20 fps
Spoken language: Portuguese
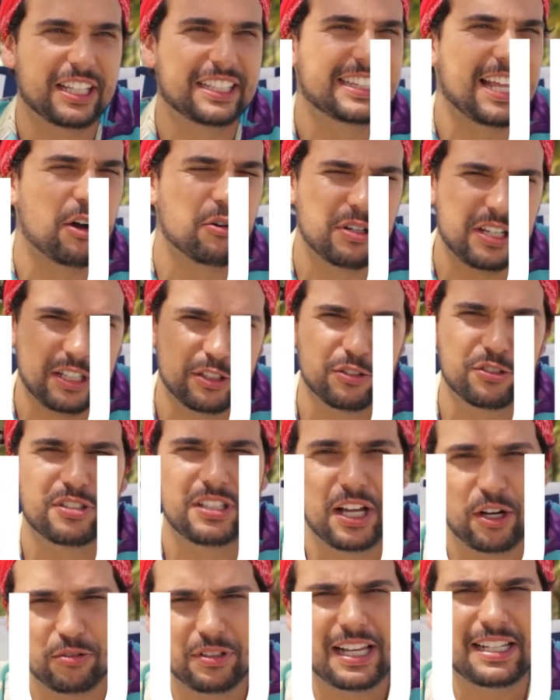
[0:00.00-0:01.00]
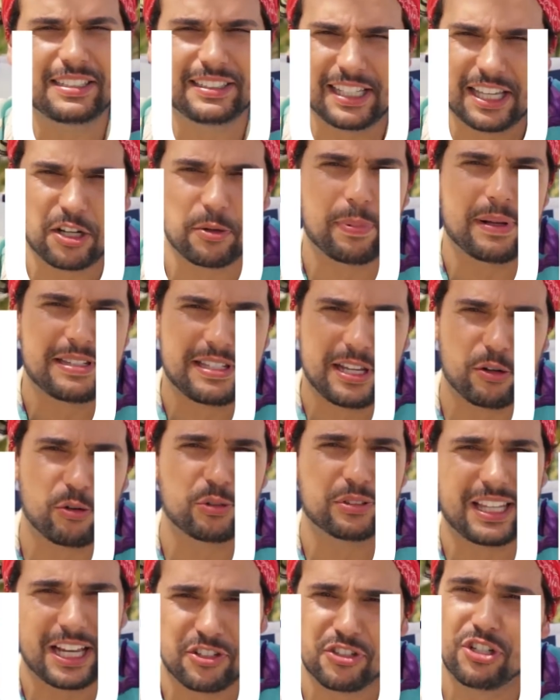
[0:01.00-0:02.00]
que taurinos não nasceram para ser
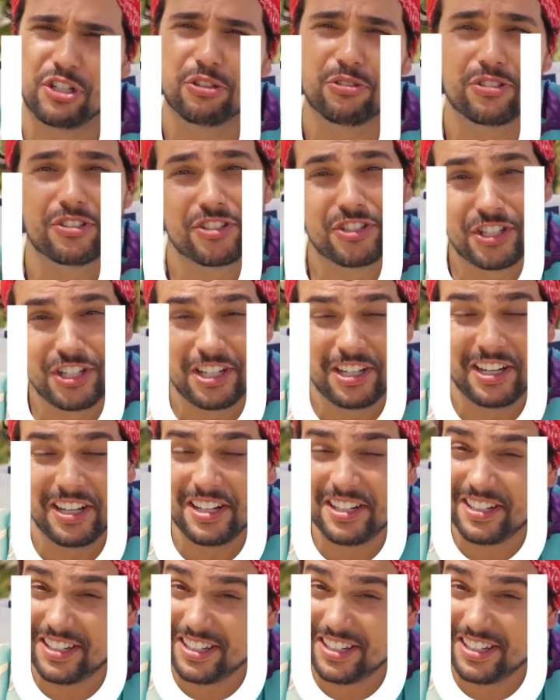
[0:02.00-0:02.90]
contatinho de